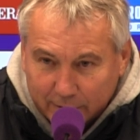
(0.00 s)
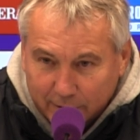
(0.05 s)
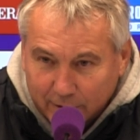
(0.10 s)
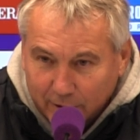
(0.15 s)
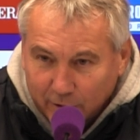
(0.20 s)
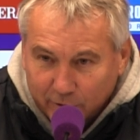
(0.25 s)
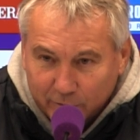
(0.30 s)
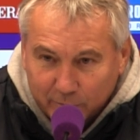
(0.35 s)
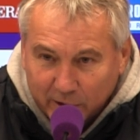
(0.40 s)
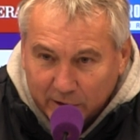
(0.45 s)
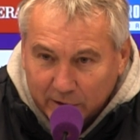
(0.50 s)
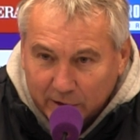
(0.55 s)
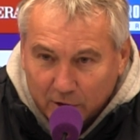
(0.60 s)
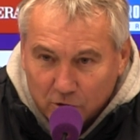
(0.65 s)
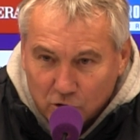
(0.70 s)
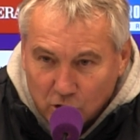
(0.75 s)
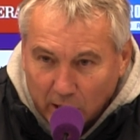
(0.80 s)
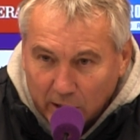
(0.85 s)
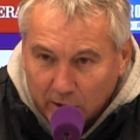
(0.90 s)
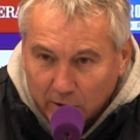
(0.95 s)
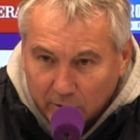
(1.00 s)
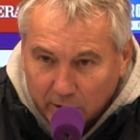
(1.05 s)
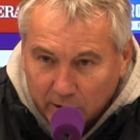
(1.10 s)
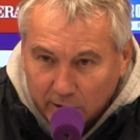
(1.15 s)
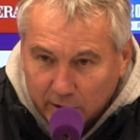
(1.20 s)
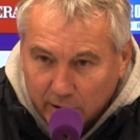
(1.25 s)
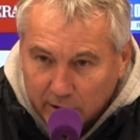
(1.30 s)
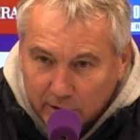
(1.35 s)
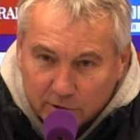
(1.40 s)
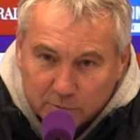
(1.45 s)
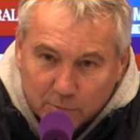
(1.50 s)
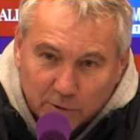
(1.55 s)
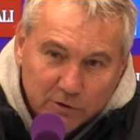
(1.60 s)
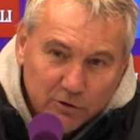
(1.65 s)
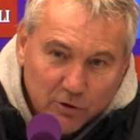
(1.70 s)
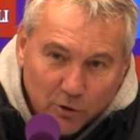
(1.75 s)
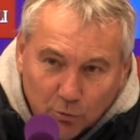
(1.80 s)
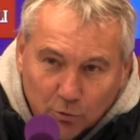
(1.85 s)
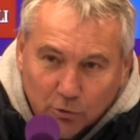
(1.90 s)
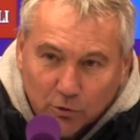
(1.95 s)
die Elfmeterentscheidungen jedes Mal
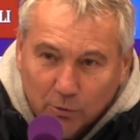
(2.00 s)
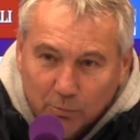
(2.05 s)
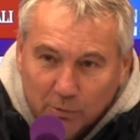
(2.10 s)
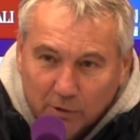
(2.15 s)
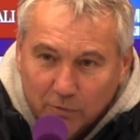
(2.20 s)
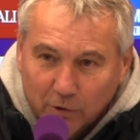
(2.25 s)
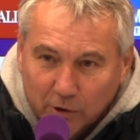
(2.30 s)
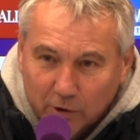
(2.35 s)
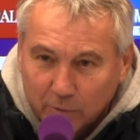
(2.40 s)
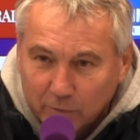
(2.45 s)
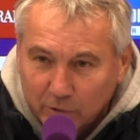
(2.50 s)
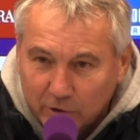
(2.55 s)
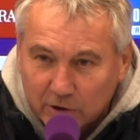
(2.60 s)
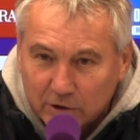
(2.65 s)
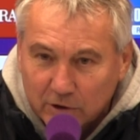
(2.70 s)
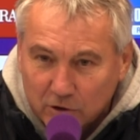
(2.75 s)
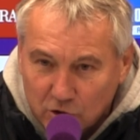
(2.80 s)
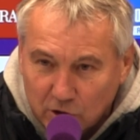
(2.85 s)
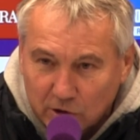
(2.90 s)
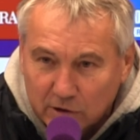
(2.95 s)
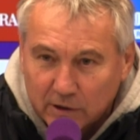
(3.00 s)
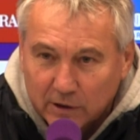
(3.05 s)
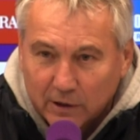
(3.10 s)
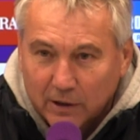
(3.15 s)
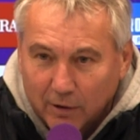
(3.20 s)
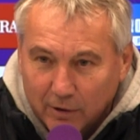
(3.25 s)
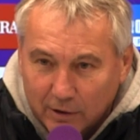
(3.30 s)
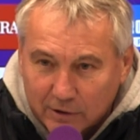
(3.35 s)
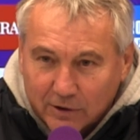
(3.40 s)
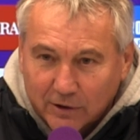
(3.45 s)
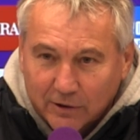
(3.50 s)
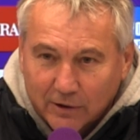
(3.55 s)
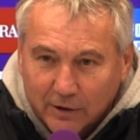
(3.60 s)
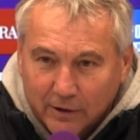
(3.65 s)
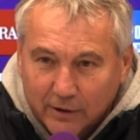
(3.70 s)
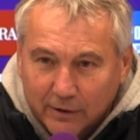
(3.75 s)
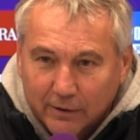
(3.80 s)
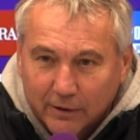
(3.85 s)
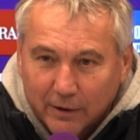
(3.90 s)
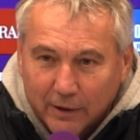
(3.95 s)
zurückgenommen wurden, obwohl der Schiedsrichter
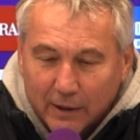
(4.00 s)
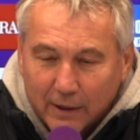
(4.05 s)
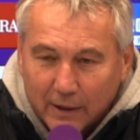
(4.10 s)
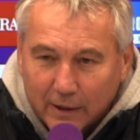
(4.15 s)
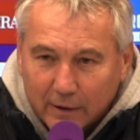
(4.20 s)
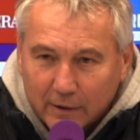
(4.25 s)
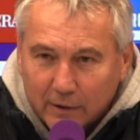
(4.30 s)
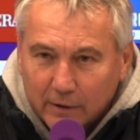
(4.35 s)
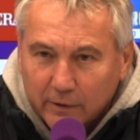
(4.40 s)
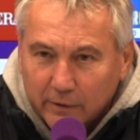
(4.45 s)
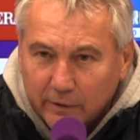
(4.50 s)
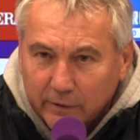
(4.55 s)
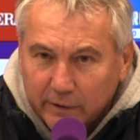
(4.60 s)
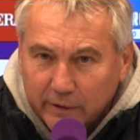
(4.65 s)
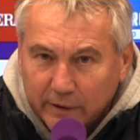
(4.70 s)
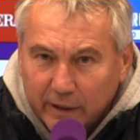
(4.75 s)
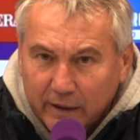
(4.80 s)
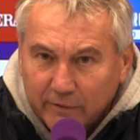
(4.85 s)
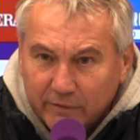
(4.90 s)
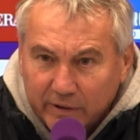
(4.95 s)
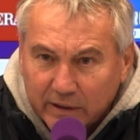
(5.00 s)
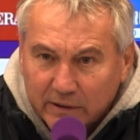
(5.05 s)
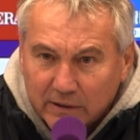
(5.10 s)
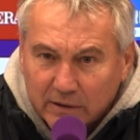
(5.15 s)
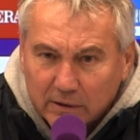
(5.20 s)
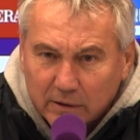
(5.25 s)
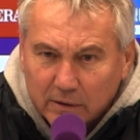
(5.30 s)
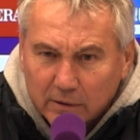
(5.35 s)
klar hat, na wird.